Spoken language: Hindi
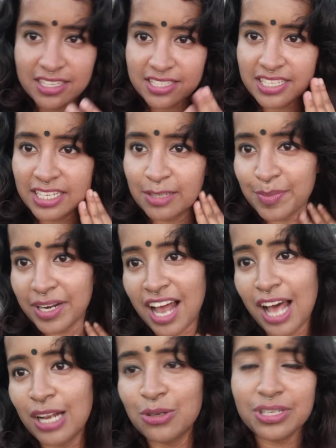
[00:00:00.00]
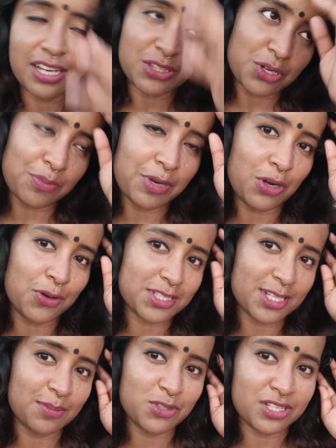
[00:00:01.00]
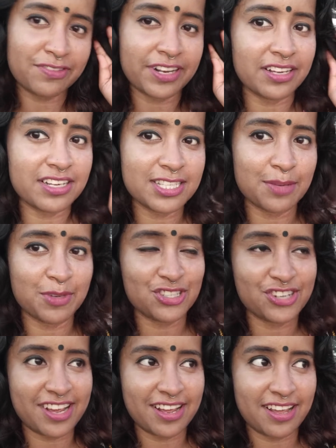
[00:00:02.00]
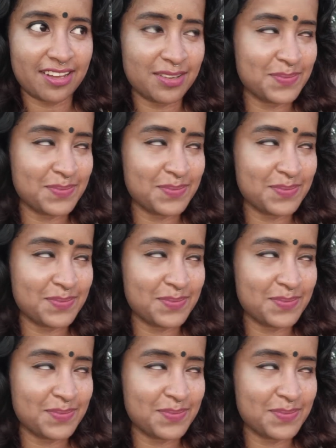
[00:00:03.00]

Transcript: स्किन भी लाल हो गया तो अभी लोग सब मुझे फिरंगी समझ रहे हैं